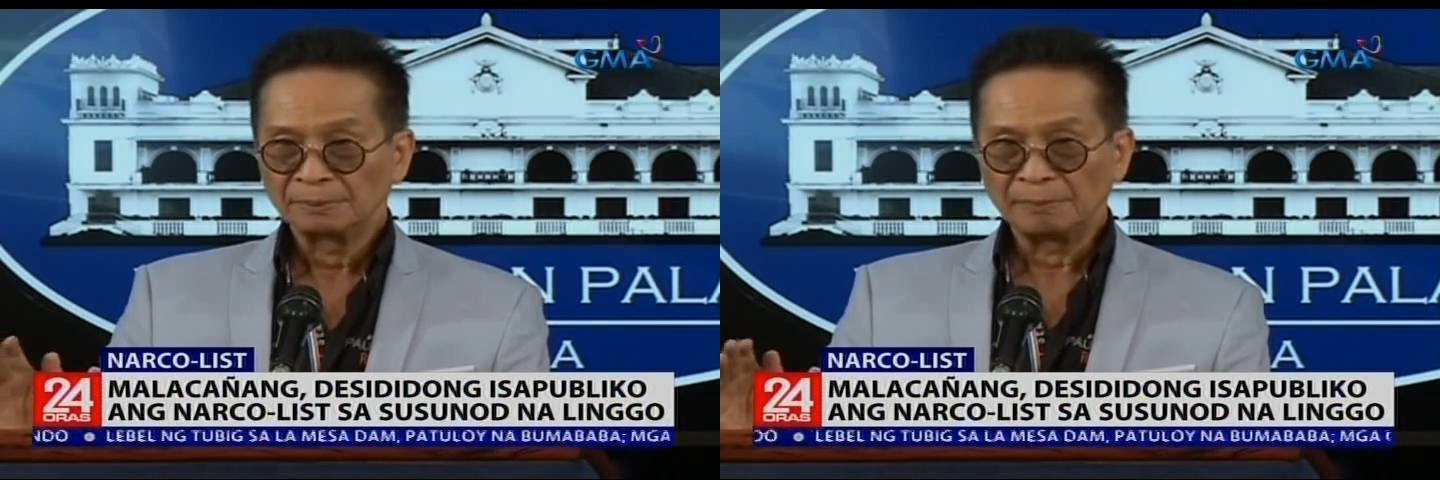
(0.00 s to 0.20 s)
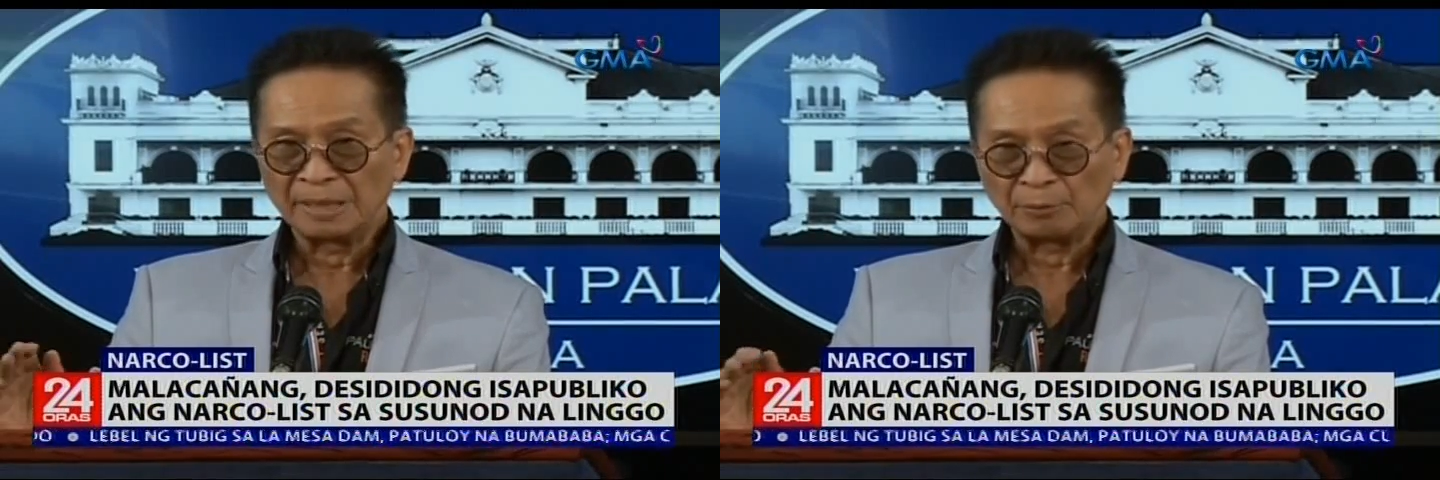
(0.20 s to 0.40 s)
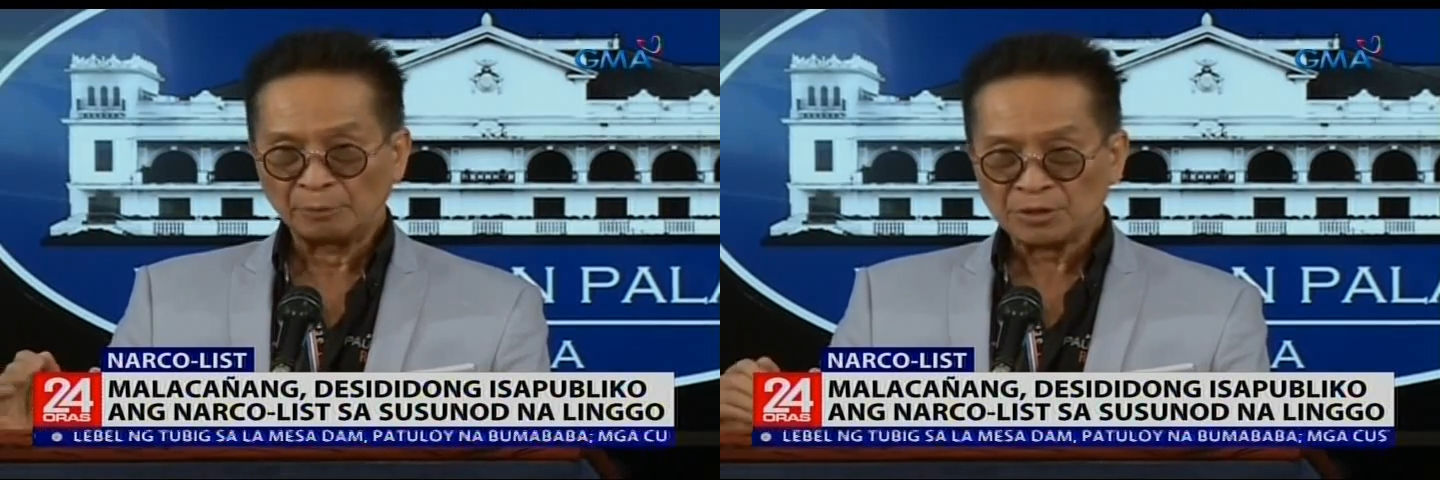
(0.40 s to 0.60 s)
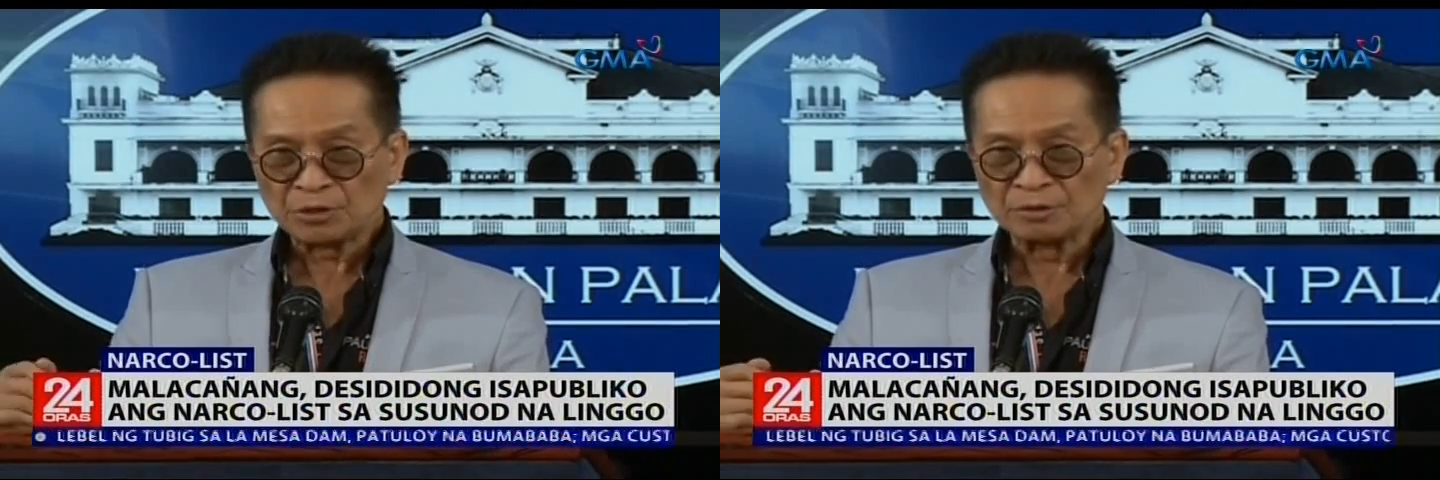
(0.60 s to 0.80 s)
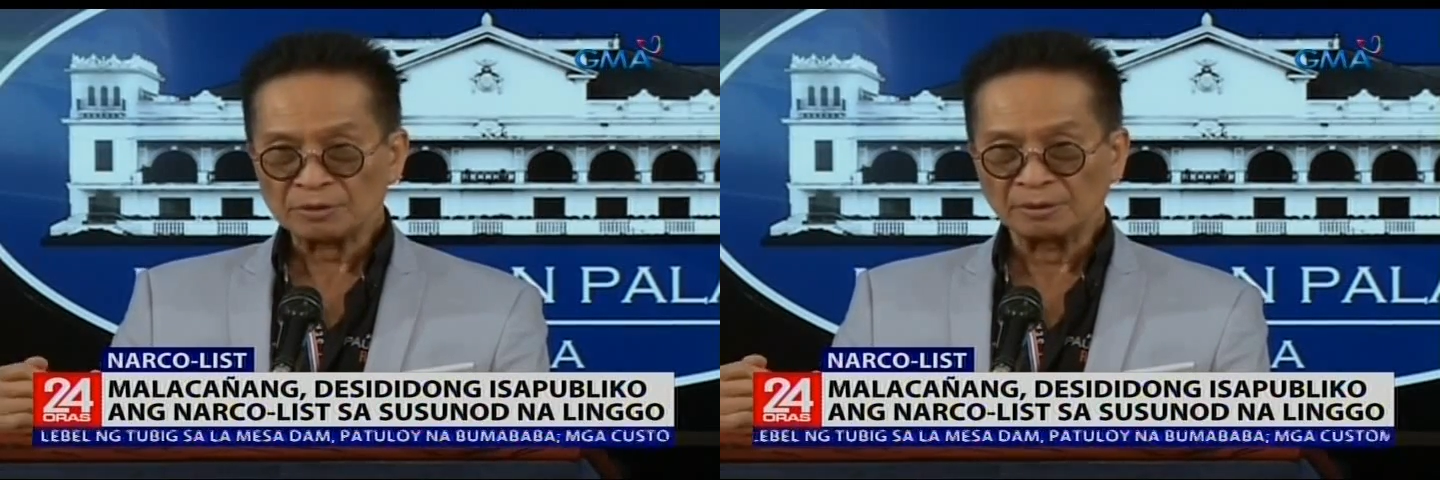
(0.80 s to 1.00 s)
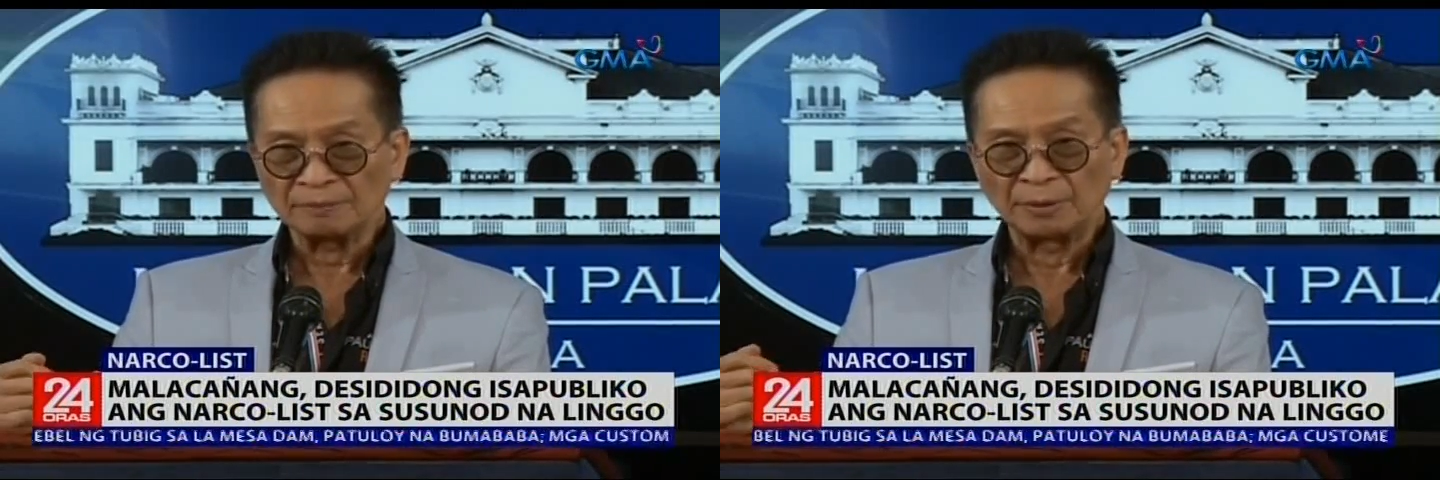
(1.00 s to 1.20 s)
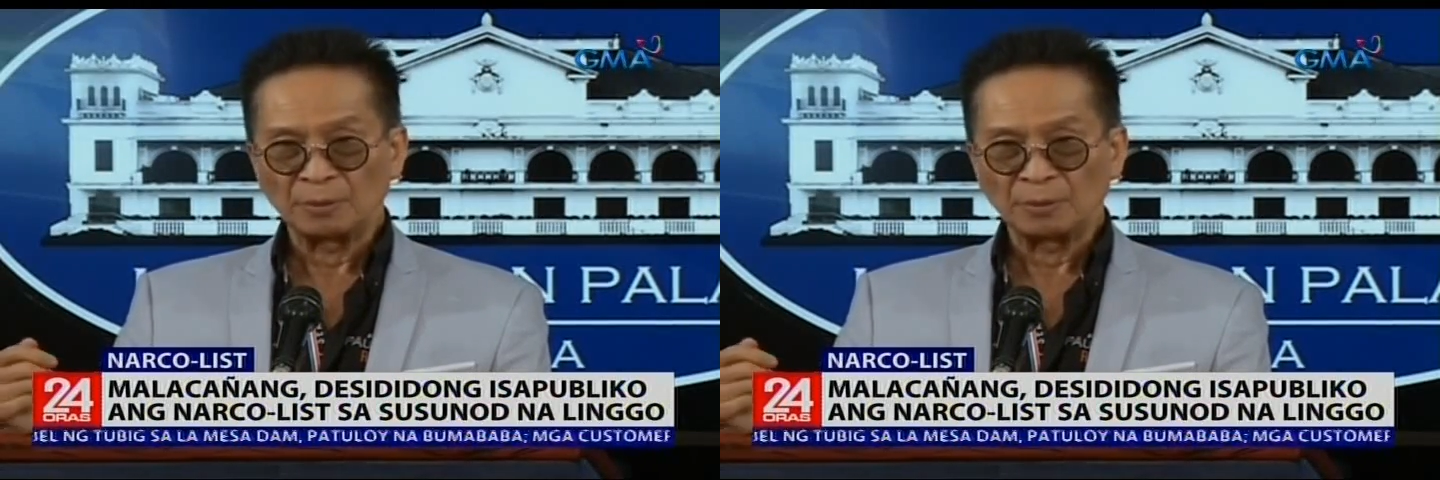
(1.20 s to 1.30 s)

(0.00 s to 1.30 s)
by reason of the